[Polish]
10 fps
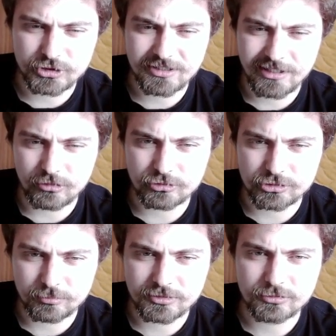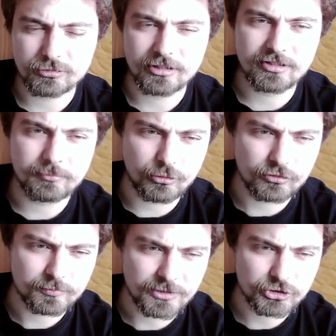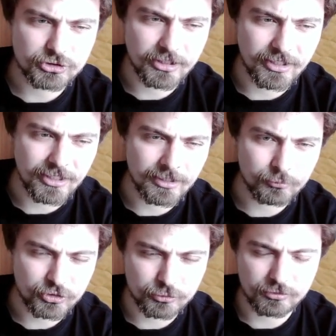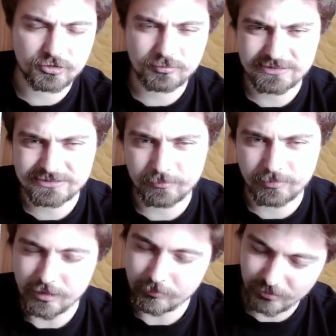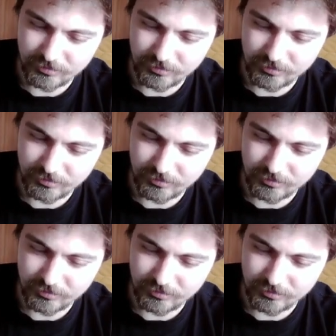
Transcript: że te osoby, które nie były w mieście A, przeszły do miasta B.